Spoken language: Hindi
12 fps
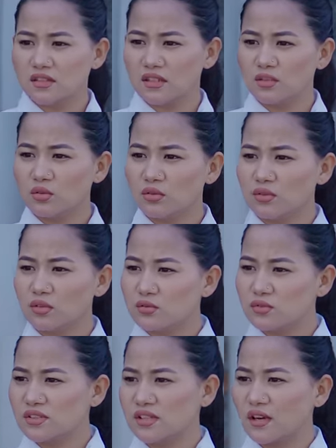ये दोनों तो
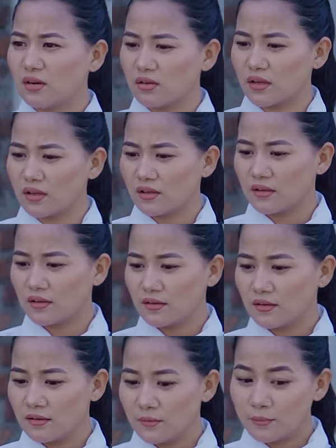गुस्सा हो गए
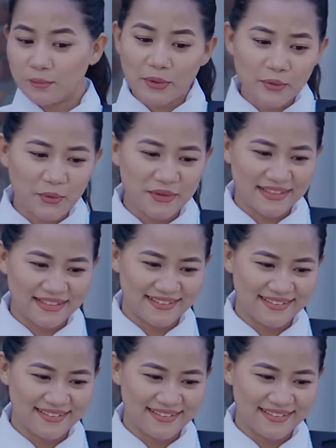पर कोई ना